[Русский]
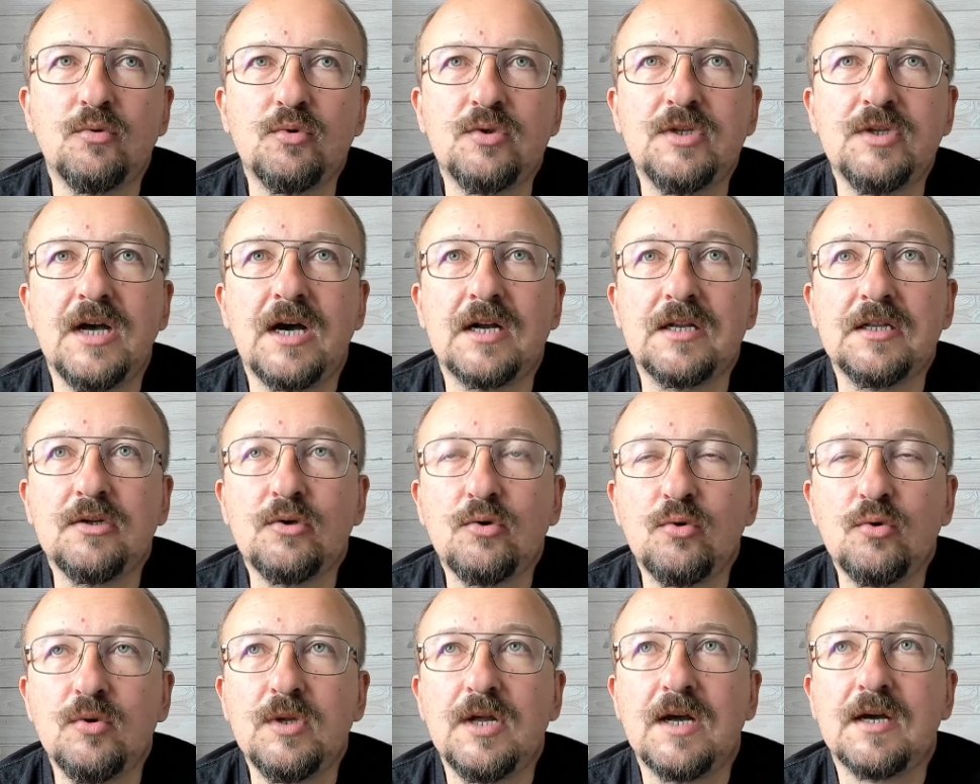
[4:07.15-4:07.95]
ударный
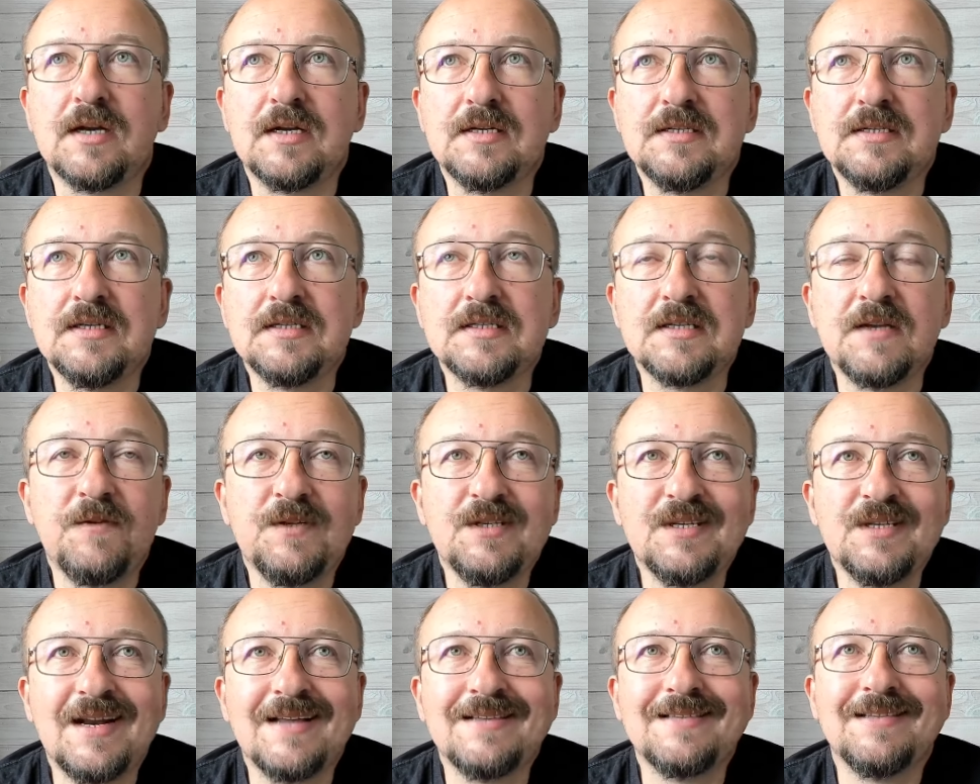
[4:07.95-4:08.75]
кулак Российской
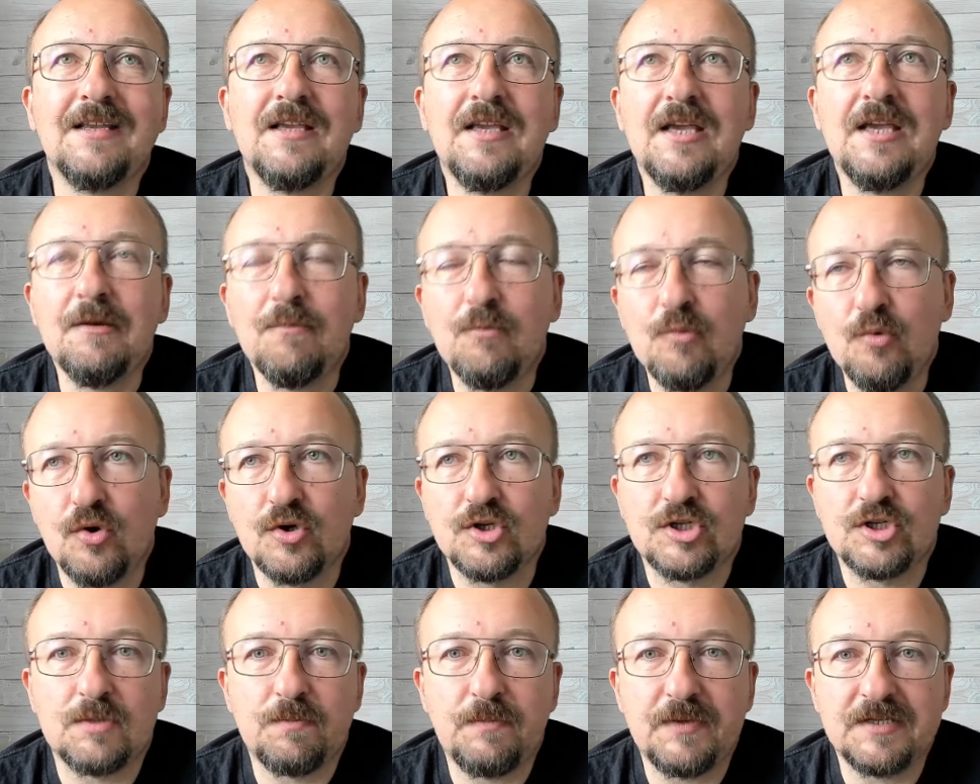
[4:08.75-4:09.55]
Федерации не
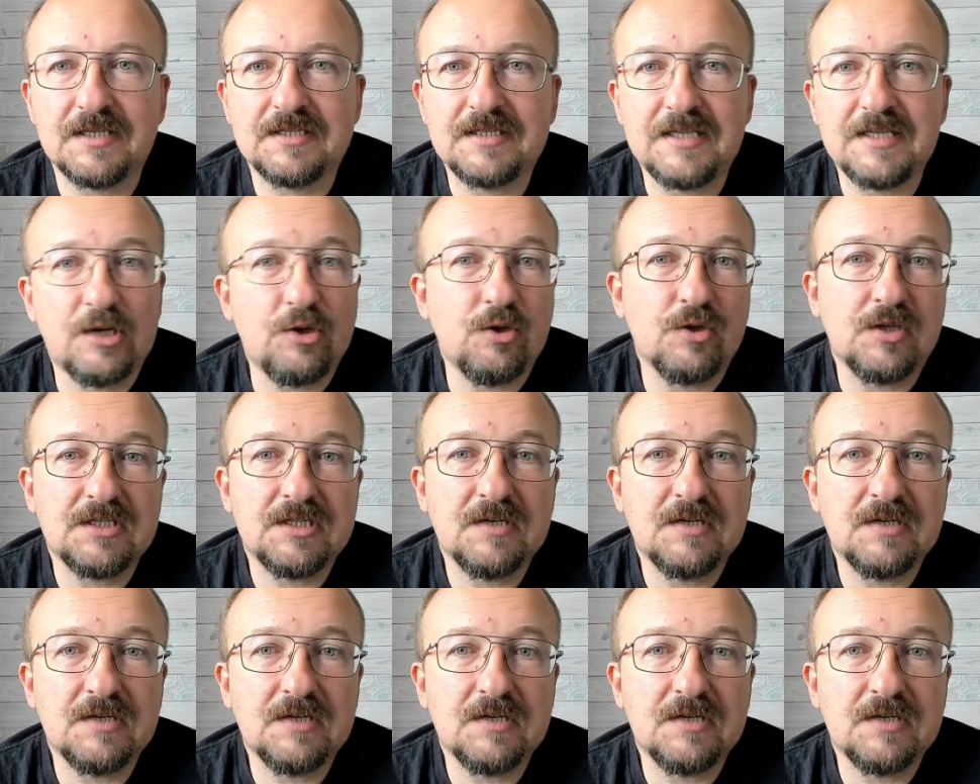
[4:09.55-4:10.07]
может по состоянию на